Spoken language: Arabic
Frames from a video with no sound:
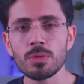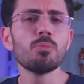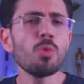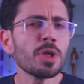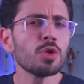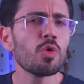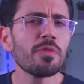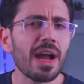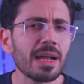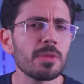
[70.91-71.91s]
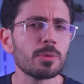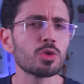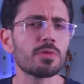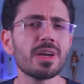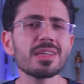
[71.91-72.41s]
ممكن يكون في حاجات ما
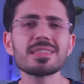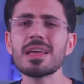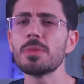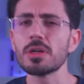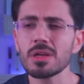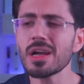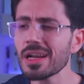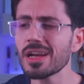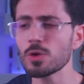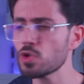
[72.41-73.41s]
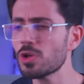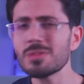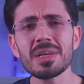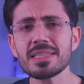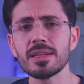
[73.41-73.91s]
بتشوفهاش زي مقدار حرقك للسعرات
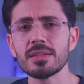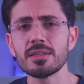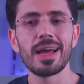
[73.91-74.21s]
مثلا